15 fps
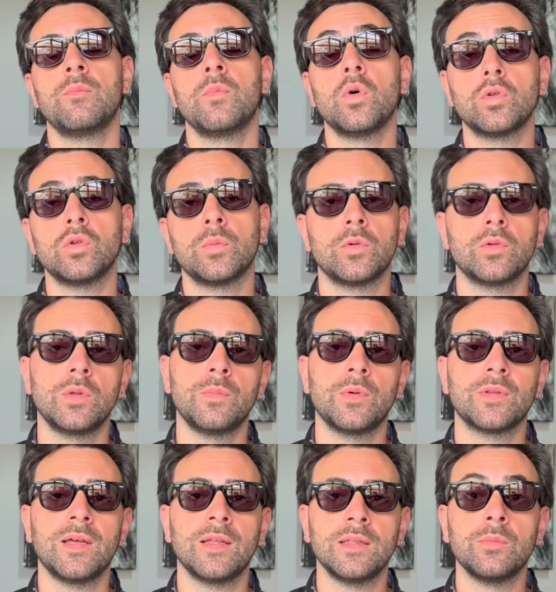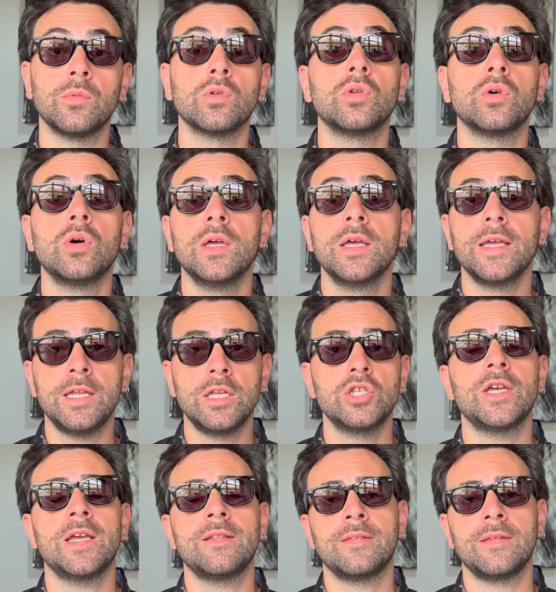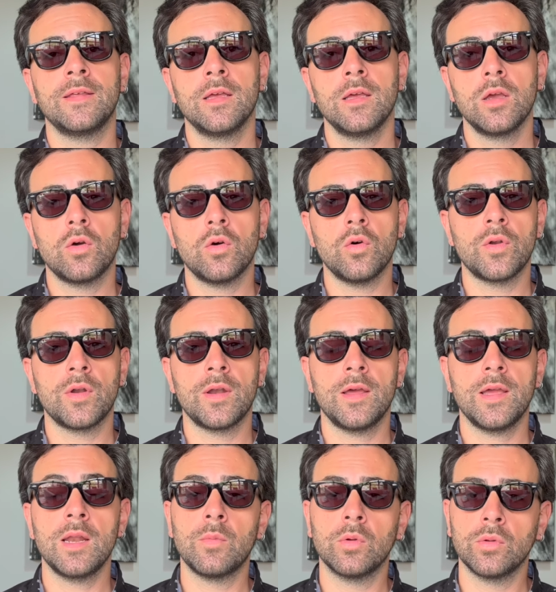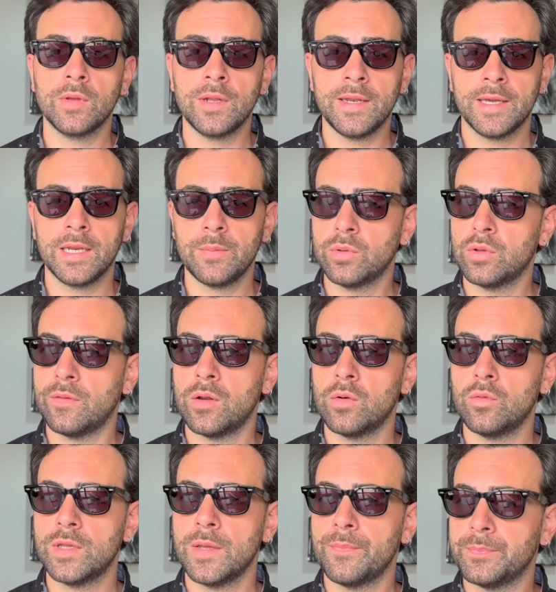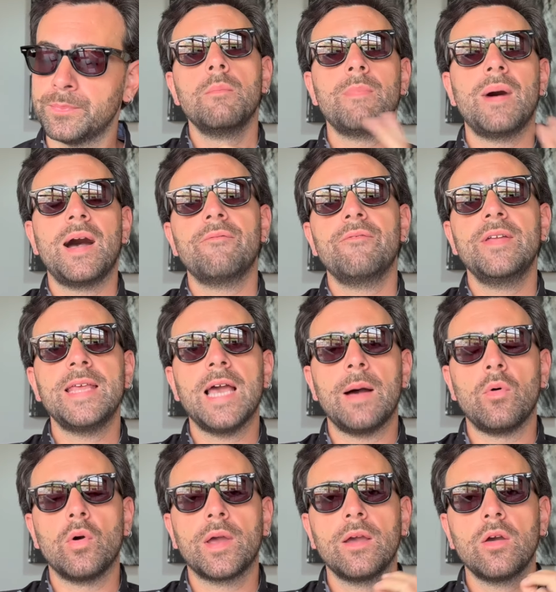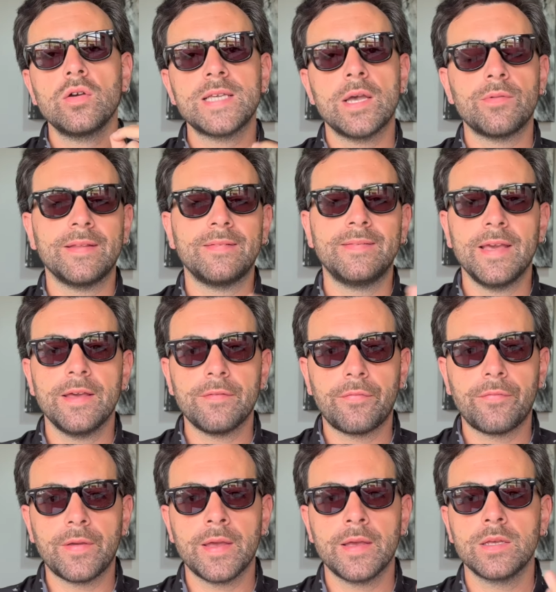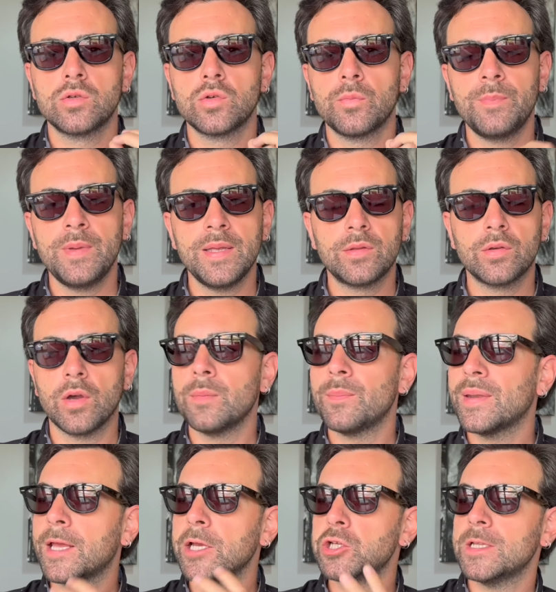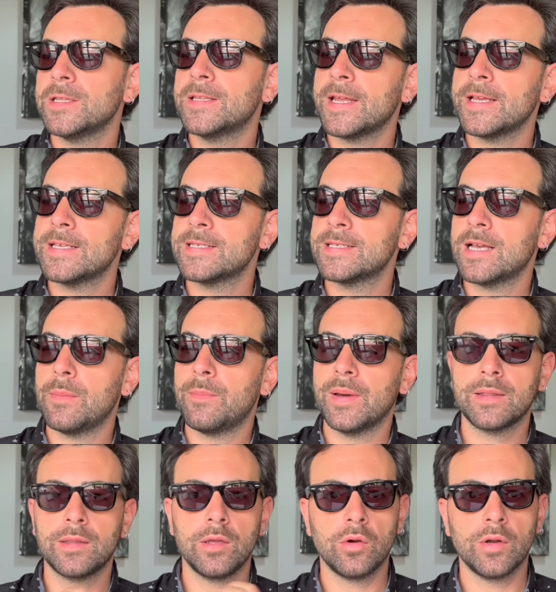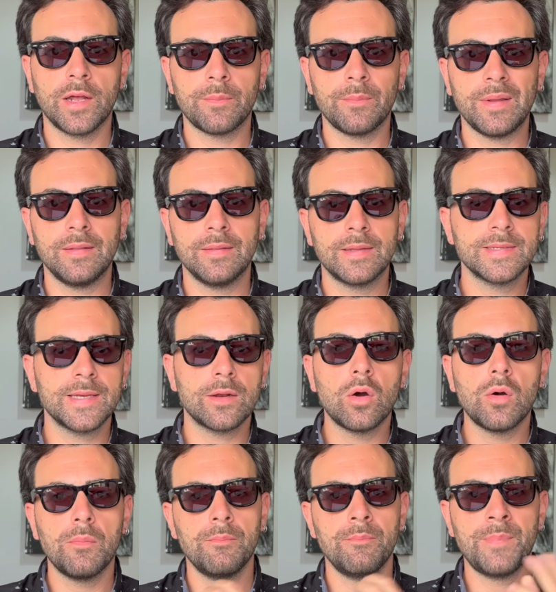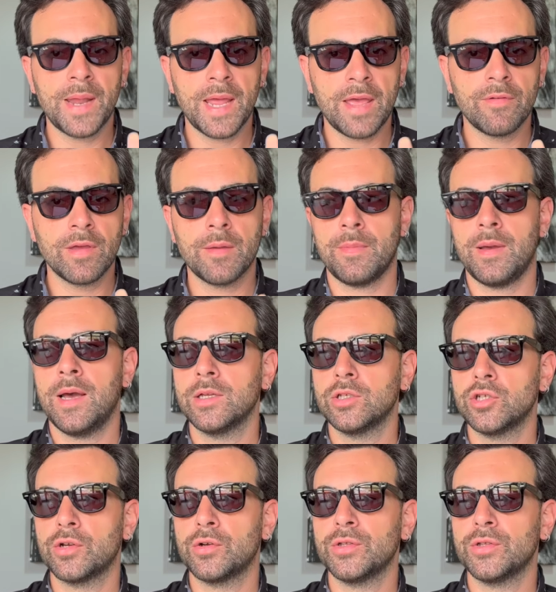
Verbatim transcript: eh, molto molto importanti, molto ingenti con il mondo delle criptovalute ma vediamo che cos'è un ETF su Bitcoin, perché ci interessa particolarmente. Sarò breve, ma cerco